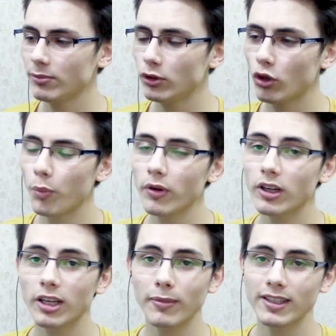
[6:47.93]
Şimdi
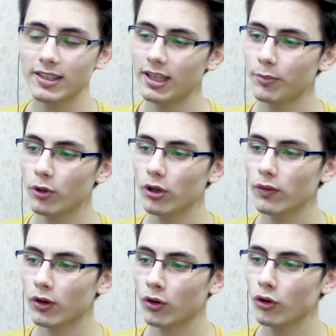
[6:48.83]
topuk kırmacı diye bir
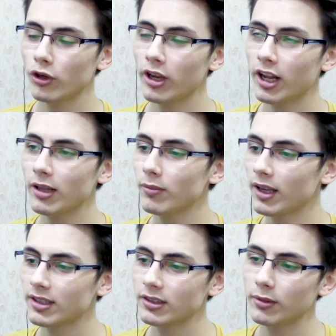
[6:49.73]
oyun var. Onu oynayalım.
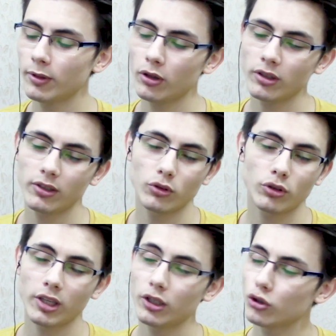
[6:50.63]
Aslında ben onu
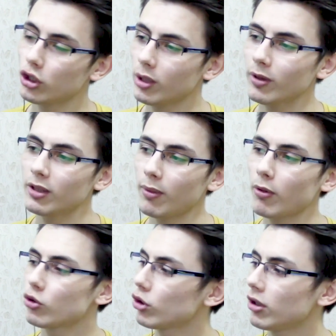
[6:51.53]
geçirken hiç oynamadım
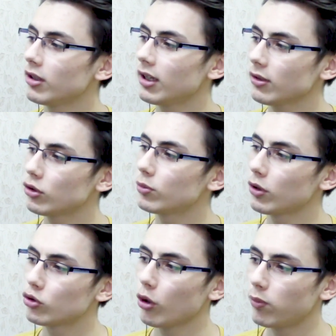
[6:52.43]
ama şu aralar
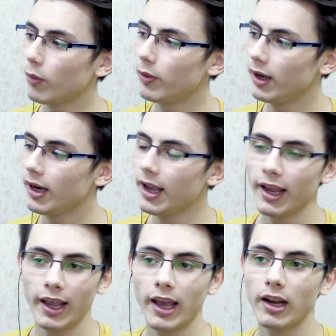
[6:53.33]
YouTube'da çok popüler.
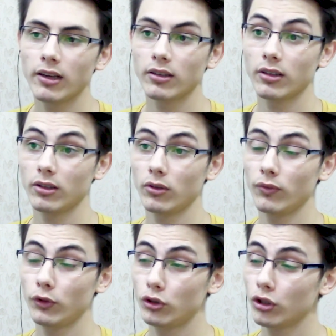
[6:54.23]
Eğer
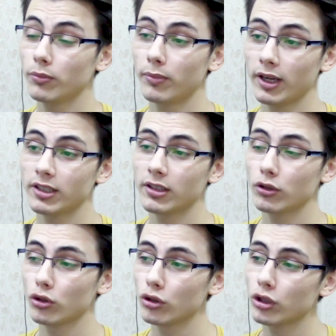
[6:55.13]
videonun
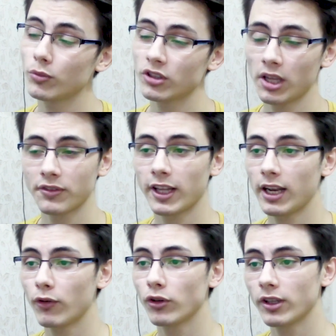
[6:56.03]
başlığını çocukluğumuzun
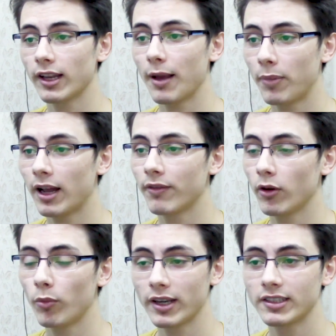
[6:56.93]
efsane oyunları yapar
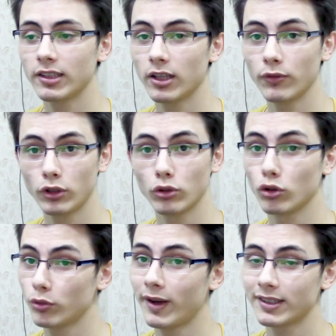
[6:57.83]
ve o başlıkla video
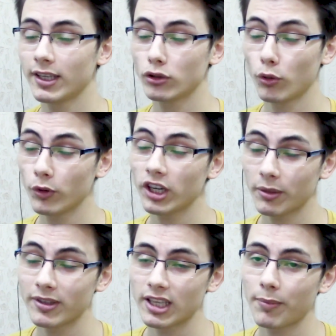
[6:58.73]
tutmazsa topuk
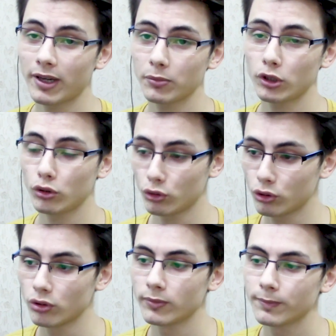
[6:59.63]
kırmacı yaparım ki
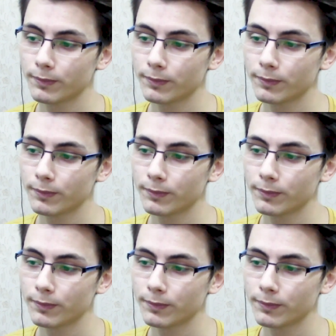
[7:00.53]
tutsun.